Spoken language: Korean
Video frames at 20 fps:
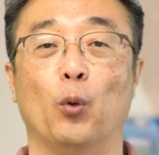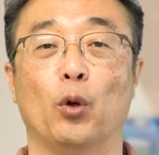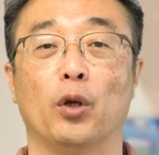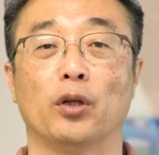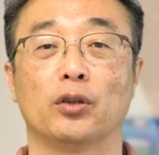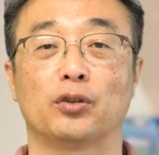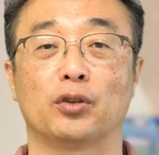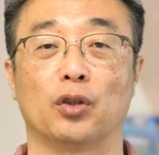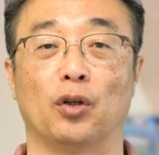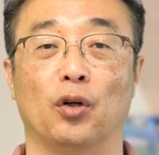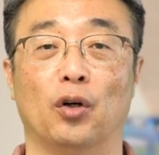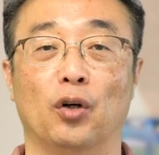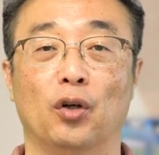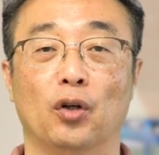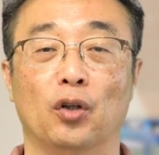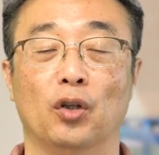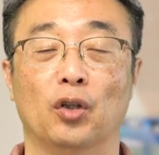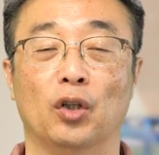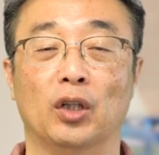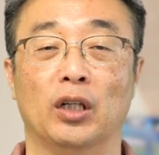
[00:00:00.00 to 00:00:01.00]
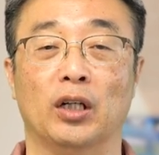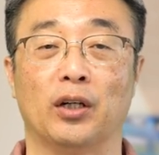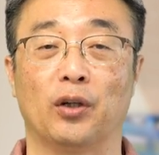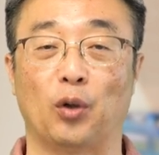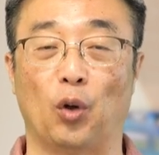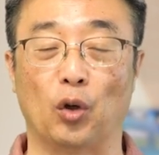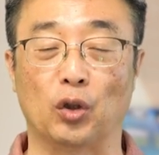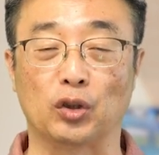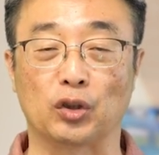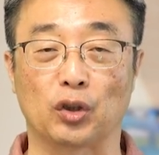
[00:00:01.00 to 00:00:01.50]
모여서
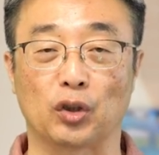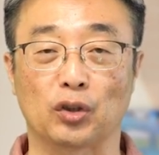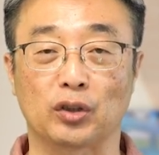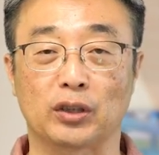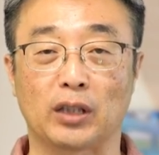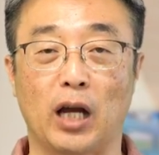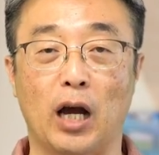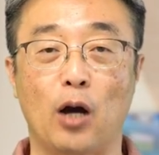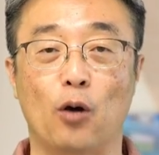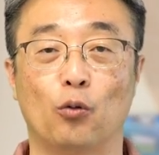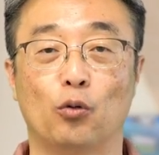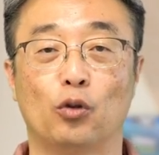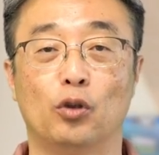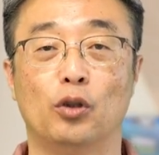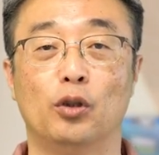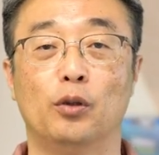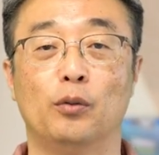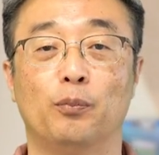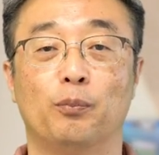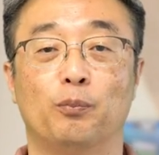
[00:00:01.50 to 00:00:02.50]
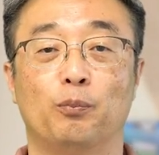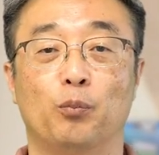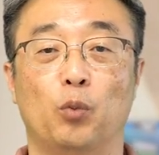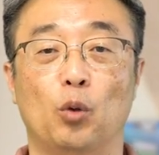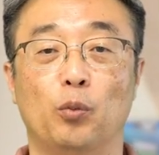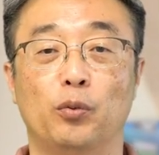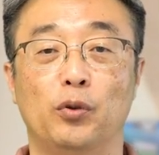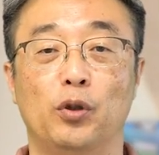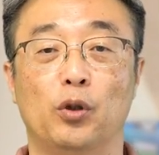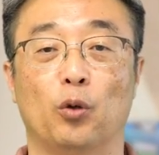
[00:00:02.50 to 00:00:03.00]
거기서 사울을
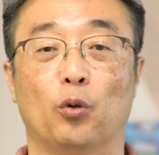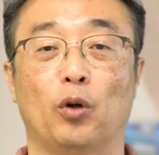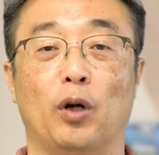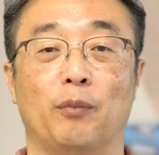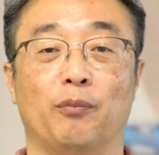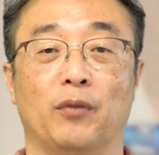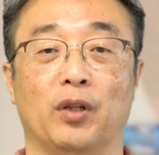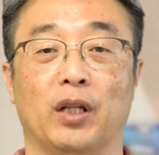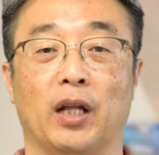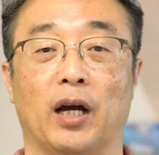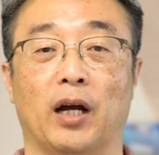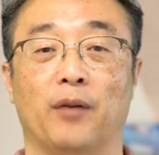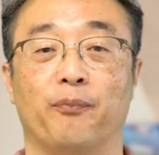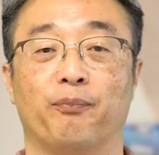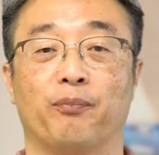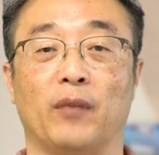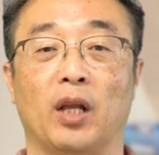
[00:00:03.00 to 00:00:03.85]
뽑으려고 합니다.